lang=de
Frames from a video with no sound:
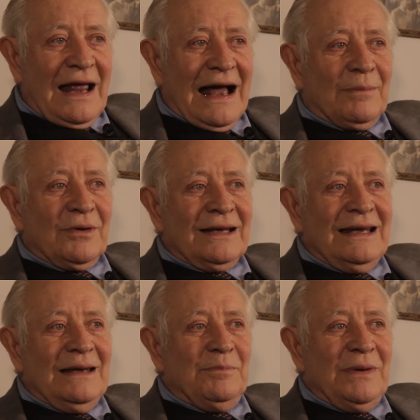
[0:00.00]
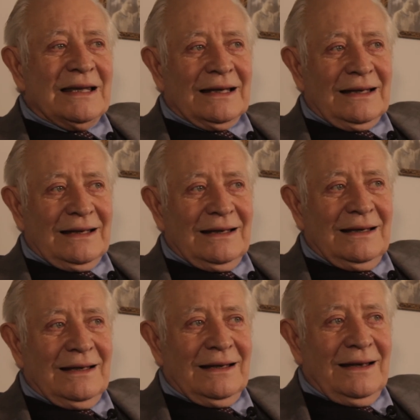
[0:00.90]
Aber nie bittere.
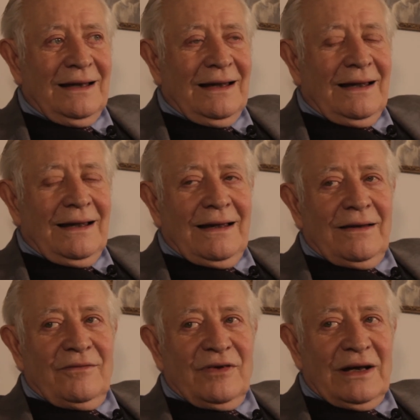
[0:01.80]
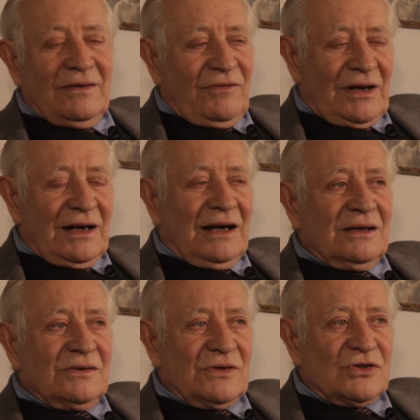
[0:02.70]
Vielleicht, wenn ich
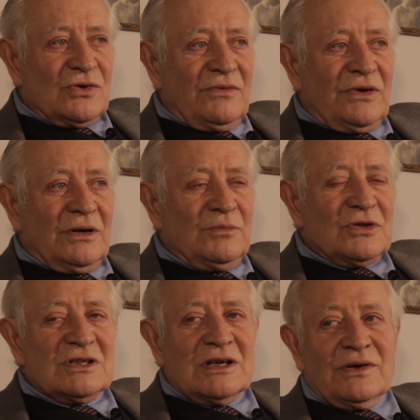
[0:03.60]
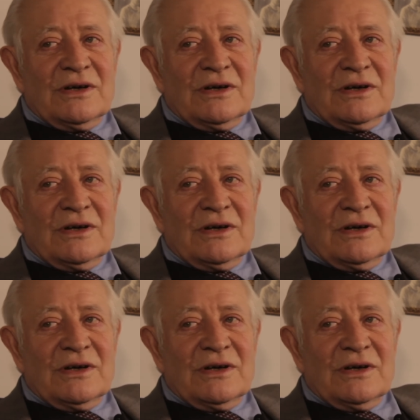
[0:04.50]
gerade das schon erwähne, muss ich es auch